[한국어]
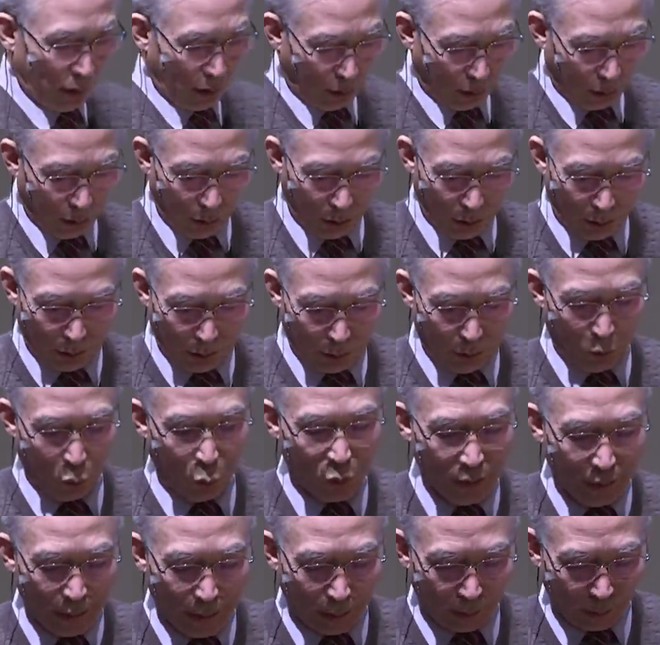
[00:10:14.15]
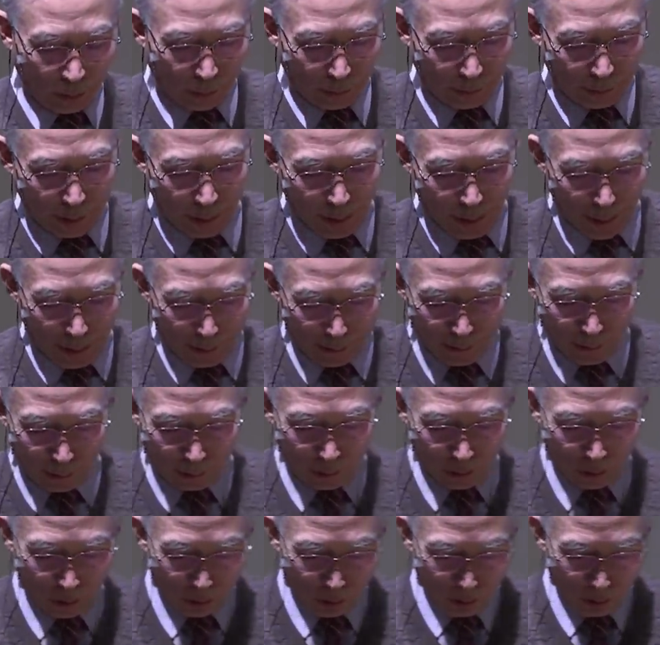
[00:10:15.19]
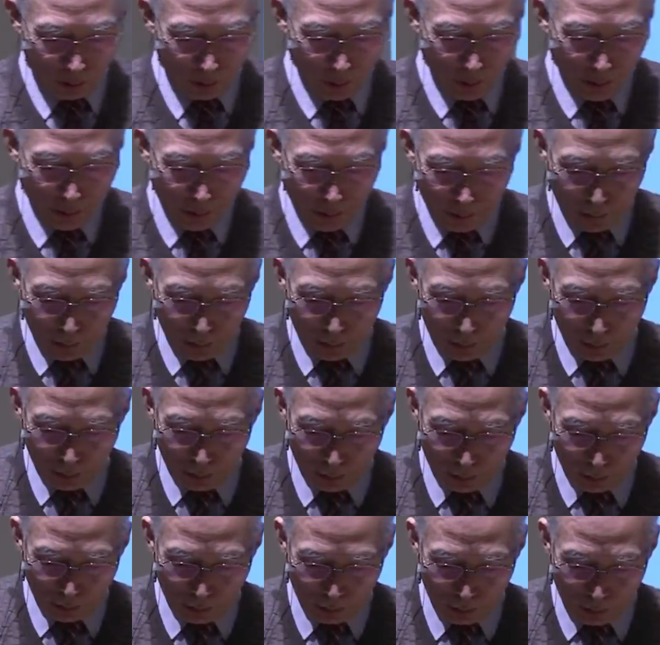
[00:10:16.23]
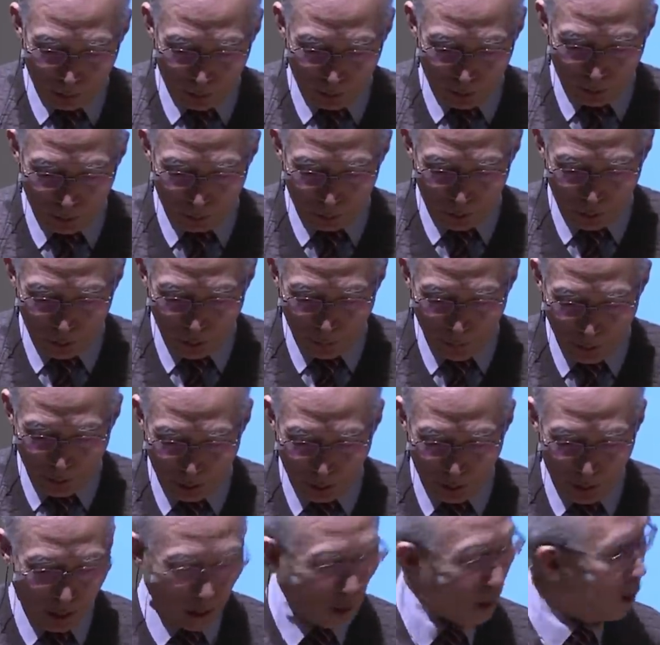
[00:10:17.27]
어, 원시행성이다. 이제 그런 어, 점에서 이제